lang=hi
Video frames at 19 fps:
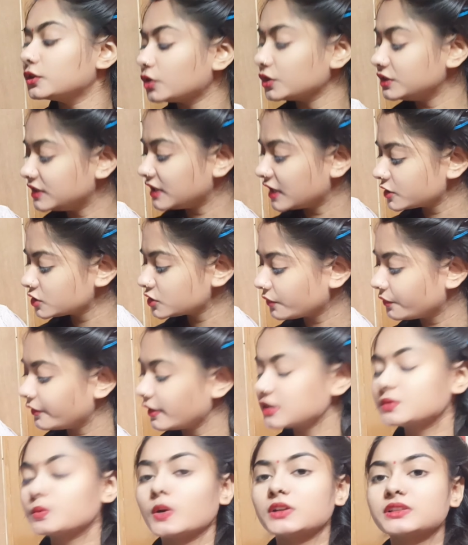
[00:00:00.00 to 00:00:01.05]
तो ये जो
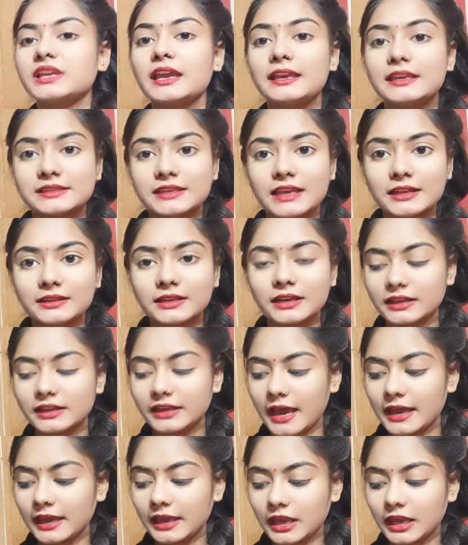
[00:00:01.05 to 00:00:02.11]
फेस वॉश है इसके अंदर
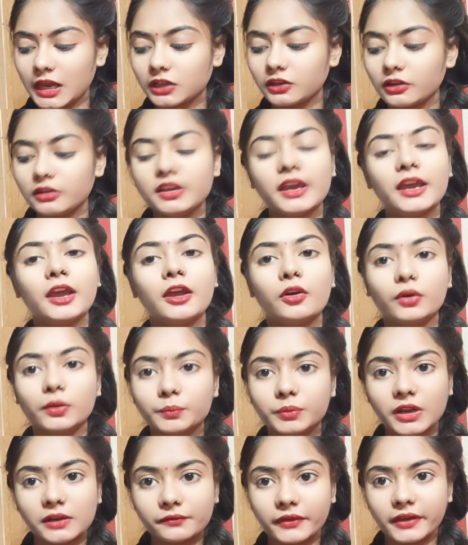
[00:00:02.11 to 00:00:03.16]
क्या है एक तो ये है
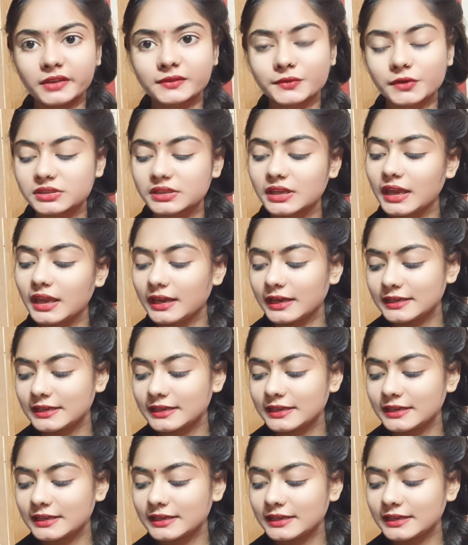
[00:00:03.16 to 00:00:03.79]
ओप्टन फेस वॉश